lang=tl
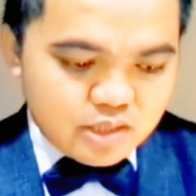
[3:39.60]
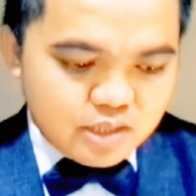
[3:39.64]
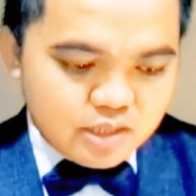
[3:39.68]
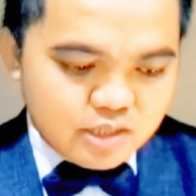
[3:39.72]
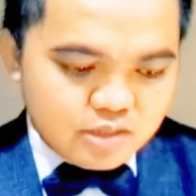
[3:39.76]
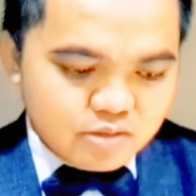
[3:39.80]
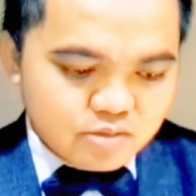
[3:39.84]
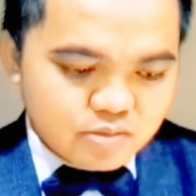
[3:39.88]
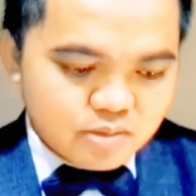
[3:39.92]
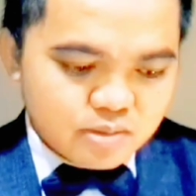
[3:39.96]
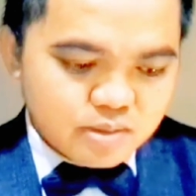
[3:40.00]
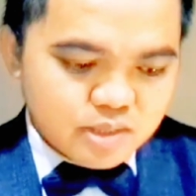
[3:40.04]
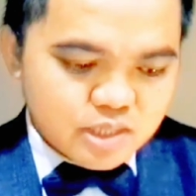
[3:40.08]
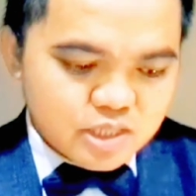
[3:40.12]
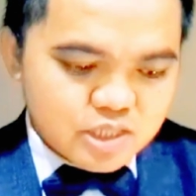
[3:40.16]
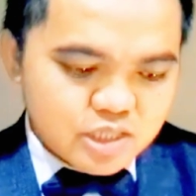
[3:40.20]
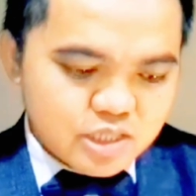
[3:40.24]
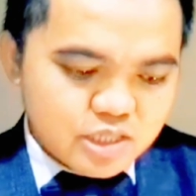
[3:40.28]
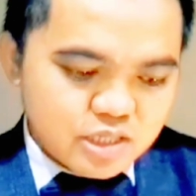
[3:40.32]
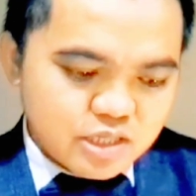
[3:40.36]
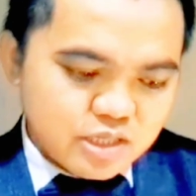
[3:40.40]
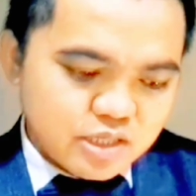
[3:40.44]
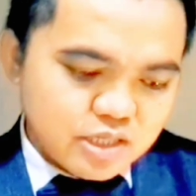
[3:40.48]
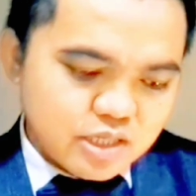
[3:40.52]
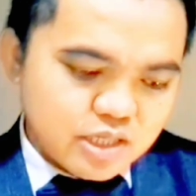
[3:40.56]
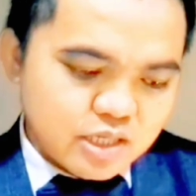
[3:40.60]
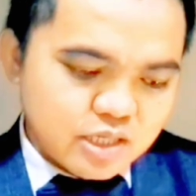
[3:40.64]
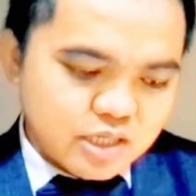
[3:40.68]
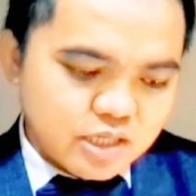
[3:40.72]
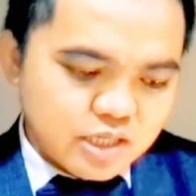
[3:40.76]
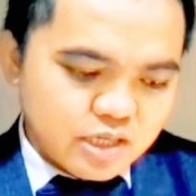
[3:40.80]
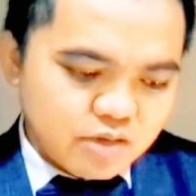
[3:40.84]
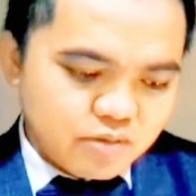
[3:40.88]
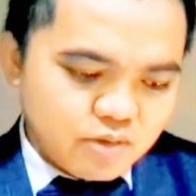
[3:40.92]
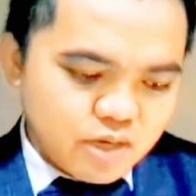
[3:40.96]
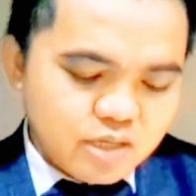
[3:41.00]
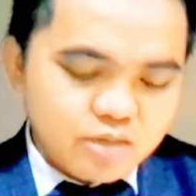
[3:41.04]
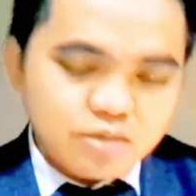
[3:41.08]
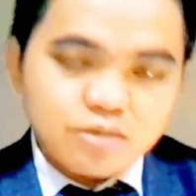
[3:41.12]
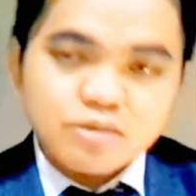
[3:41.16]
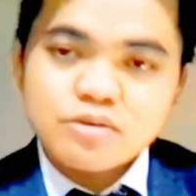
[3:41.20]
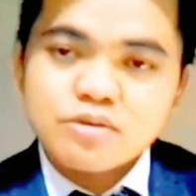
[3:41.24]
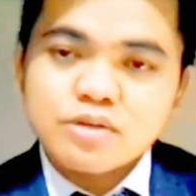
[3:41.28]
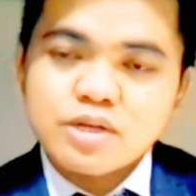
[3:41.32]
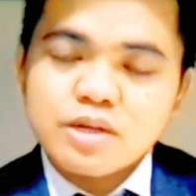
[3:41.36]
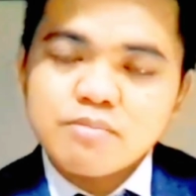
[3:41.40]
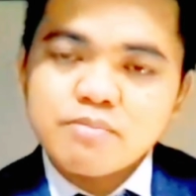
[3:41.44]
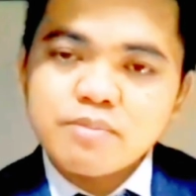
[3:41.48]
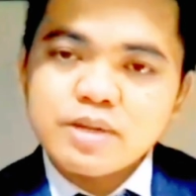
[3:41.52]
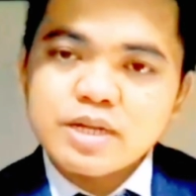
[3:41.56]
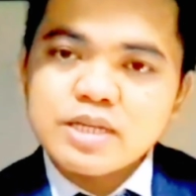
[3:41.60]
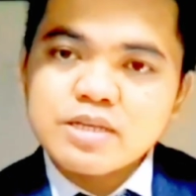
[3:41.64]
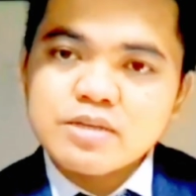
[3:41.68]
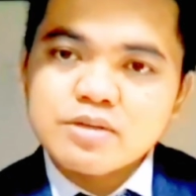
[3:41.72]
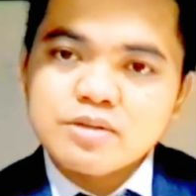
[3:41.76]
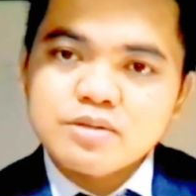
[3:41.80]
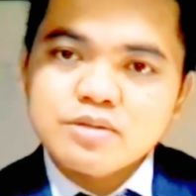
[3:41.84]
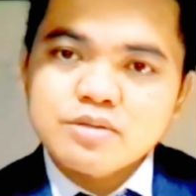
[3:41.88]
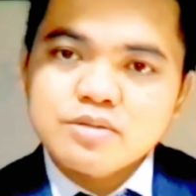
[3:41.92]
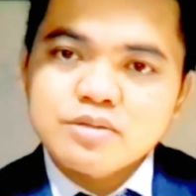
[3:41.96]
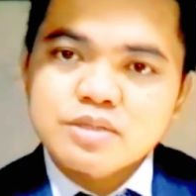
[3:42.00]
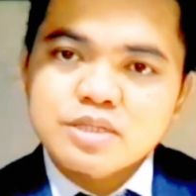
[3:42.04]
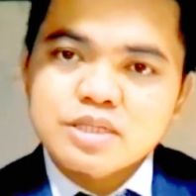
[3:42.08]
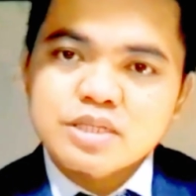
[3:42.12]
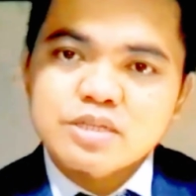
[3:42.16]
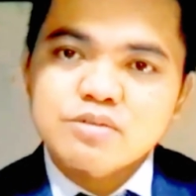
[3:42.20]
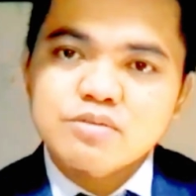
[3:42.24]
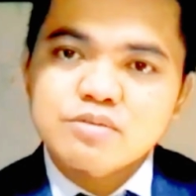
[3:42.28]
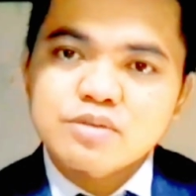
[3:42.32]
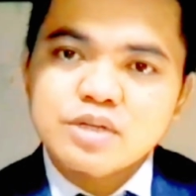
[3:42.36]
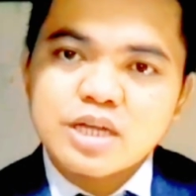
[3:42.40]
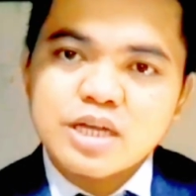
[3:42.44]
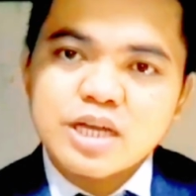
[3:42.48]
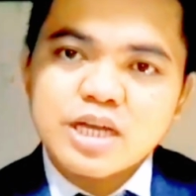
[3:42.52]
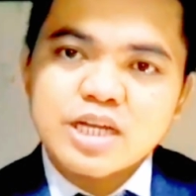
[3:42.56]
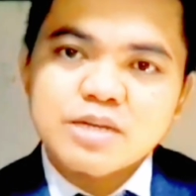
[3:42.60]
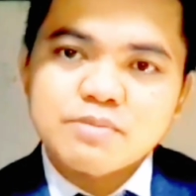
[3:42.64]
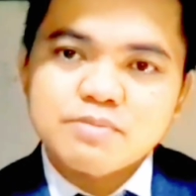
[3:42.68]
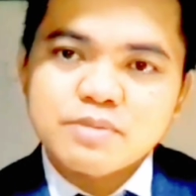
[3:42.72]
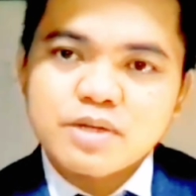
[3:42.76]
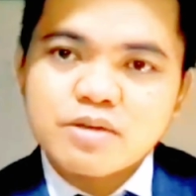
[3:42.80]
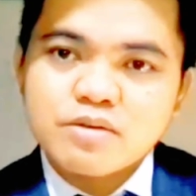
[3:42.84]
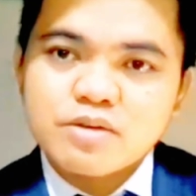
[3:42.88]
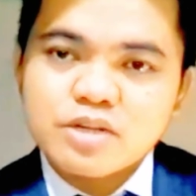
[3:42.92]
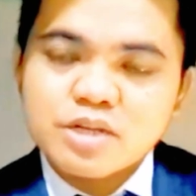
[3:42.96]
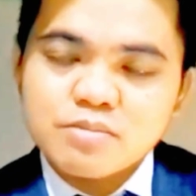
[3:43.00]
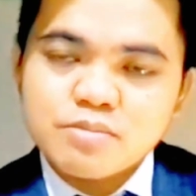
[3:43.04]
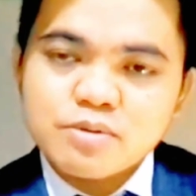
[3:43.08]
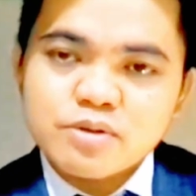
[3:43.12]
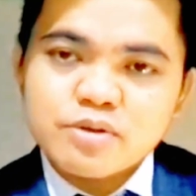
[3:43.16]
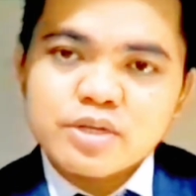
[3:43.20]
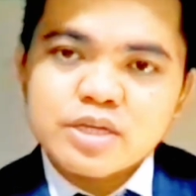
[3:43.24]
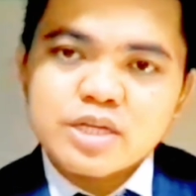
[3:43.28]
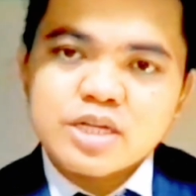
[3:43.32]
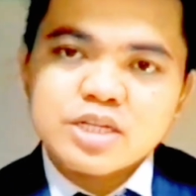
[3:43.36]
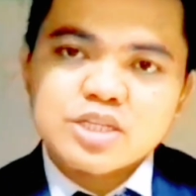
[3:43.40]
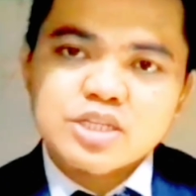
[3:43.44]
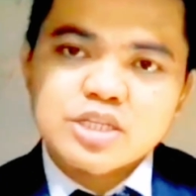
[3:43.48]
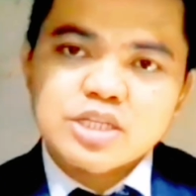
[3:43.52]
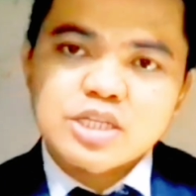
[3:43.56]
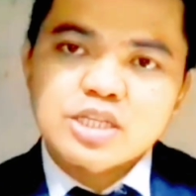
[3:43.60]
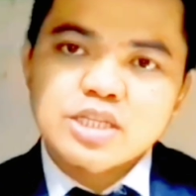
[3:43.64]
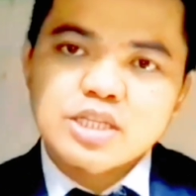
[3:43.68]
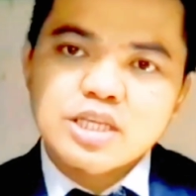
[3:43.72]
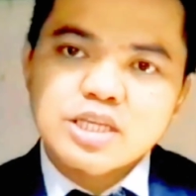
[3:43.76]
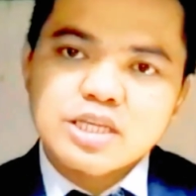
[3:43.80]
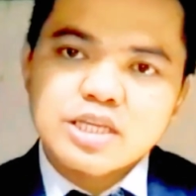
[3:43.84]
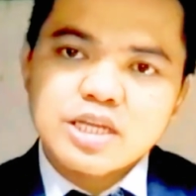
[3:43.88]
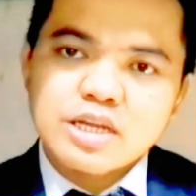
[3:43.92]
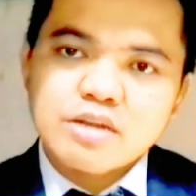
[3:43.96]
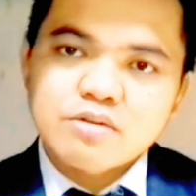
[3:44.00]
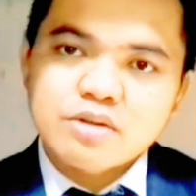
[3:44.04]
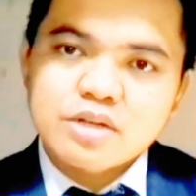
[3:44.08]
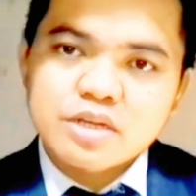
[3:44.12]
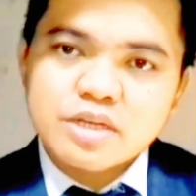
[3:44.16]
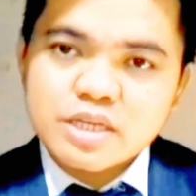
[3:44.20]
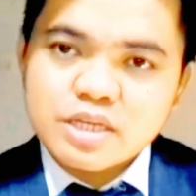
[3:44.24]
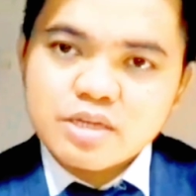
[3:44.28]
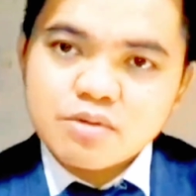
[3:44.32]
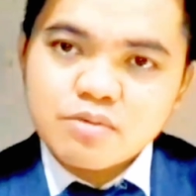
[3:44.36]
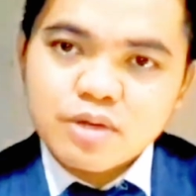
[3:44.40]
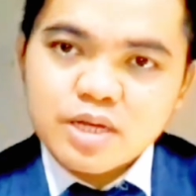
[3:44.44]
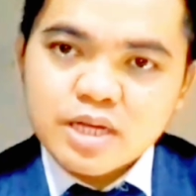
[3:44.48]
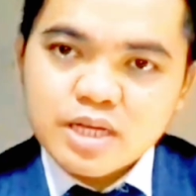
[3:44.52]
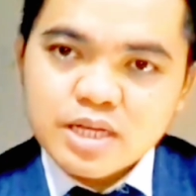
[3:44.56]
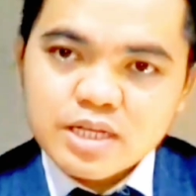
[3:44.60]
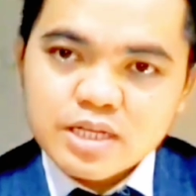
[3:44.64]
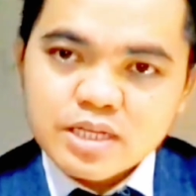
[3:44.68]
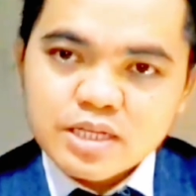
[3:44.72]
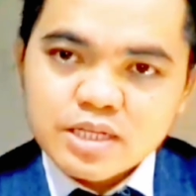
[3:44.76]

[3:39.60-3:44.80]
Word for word: ano ba kasi ang ginawa no nung company ko, uh, nung nakahanap na ako ng employer, sinindan niya ako ng kiwa.